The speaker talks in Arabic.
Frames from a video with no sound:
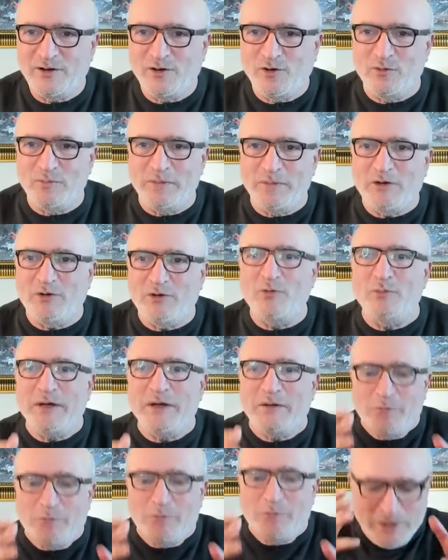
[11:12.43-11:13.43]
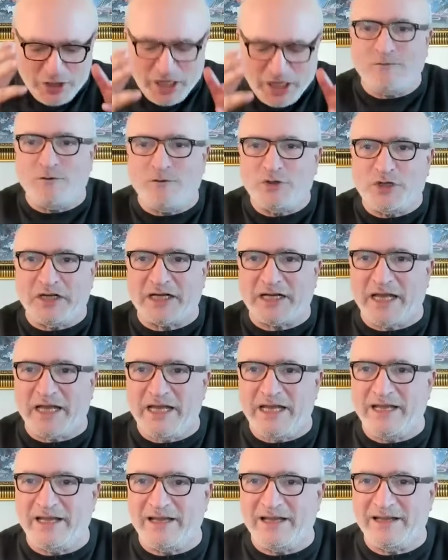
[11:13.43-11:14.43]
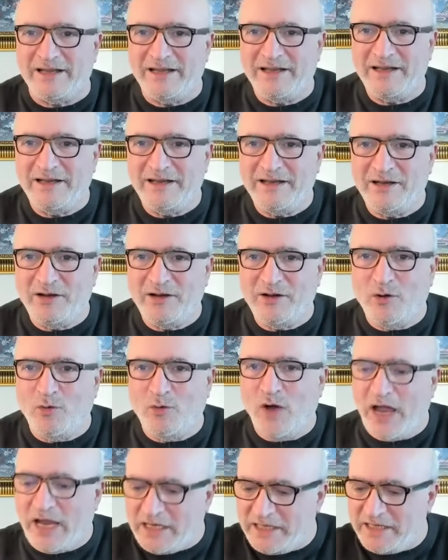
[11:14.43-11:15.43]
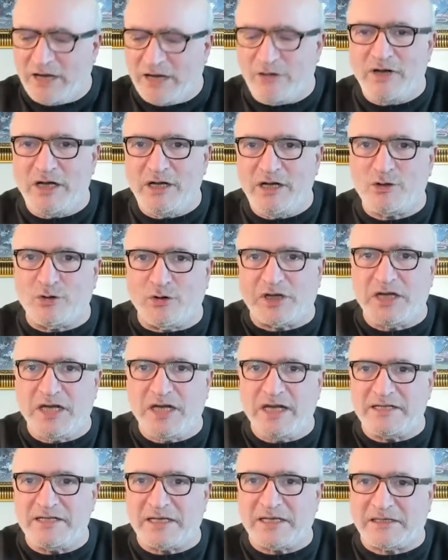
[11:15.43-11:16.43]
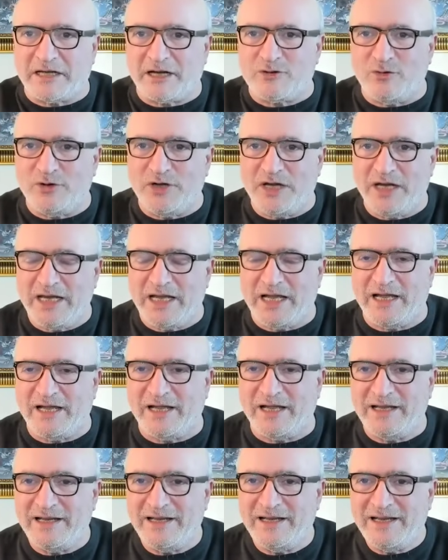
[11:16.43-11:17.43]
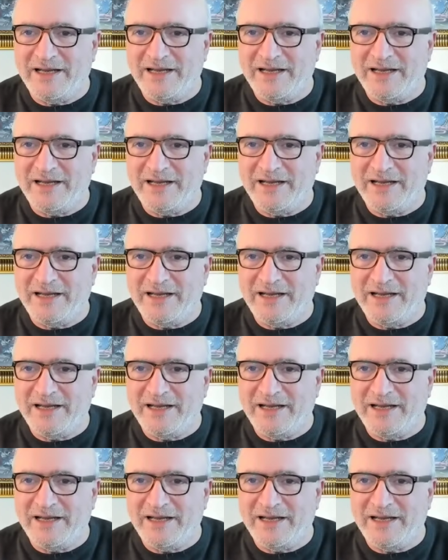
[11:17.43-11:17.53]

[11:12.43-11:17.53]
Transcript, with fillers: وبيشقفوا تركيا وهي الدولة الكردية ستكون هي